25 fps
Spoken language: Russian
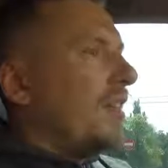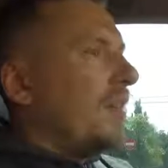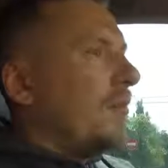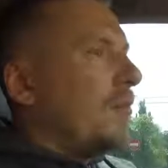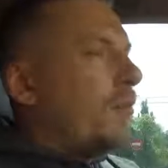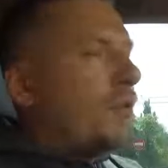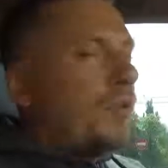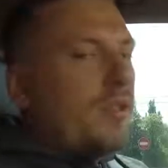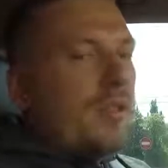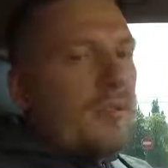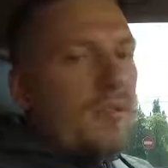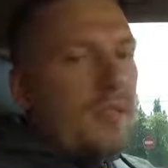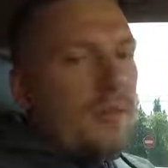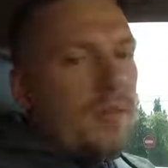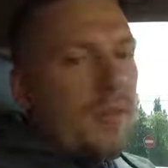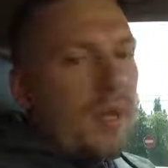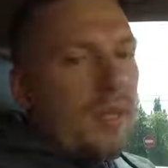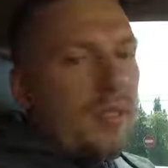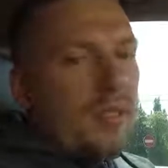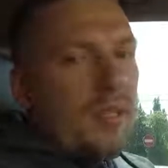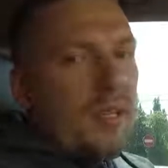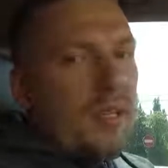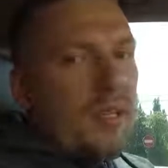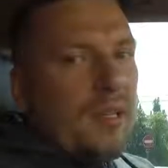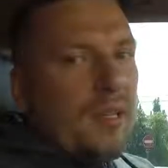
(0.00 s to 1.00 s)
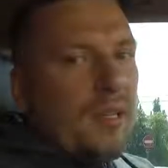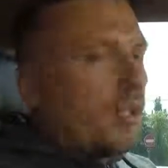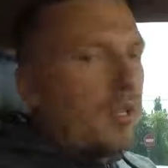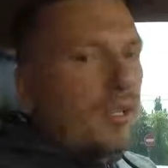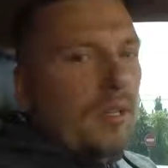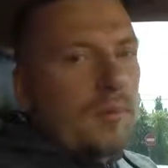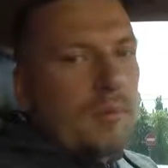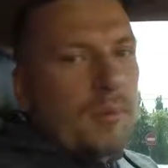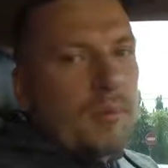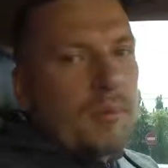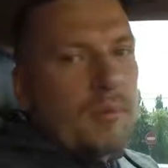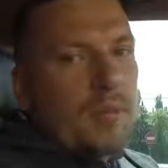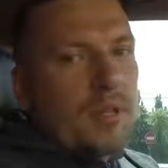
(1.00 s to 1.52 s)
будьте внимательны и
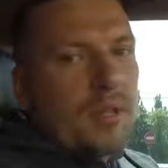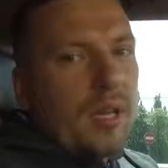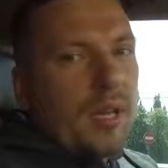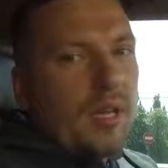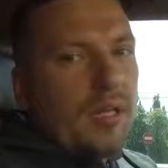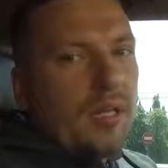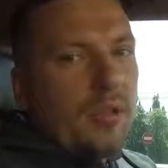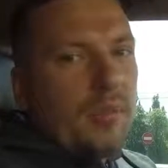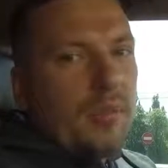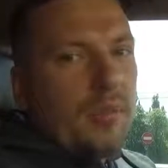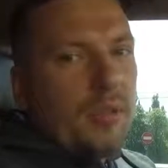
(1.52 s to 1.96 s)
не пропускайте